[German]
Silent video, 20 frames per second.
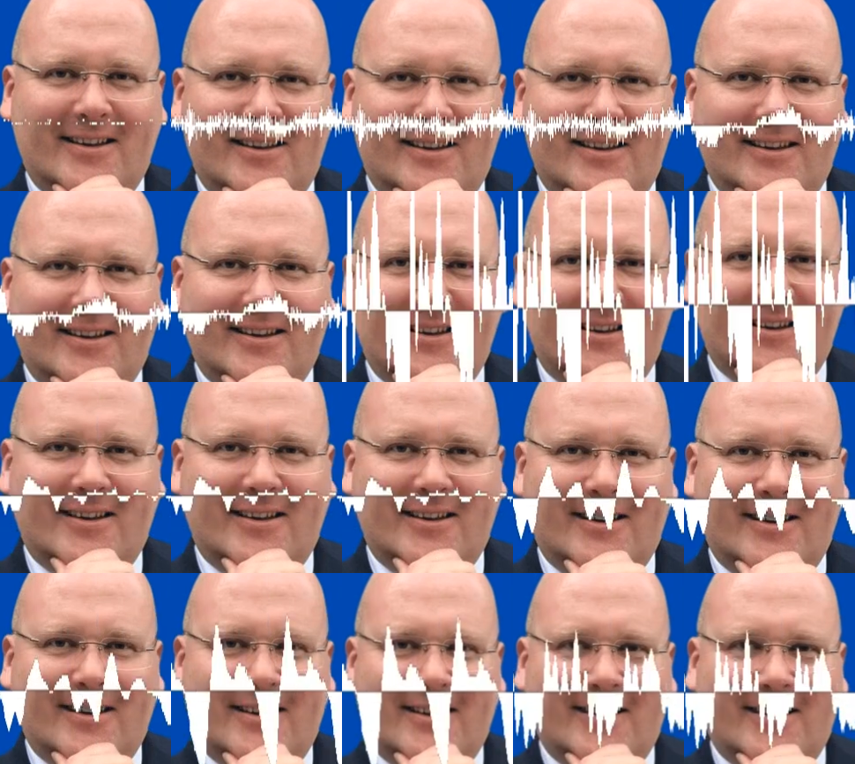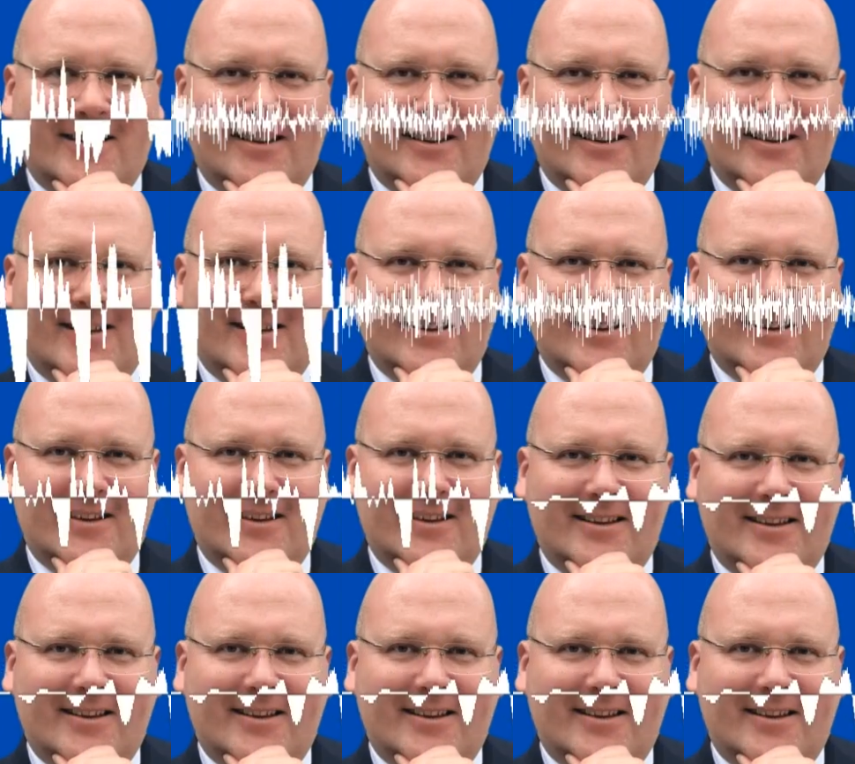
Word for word: diese Förderprogramme auch zu nutzen, um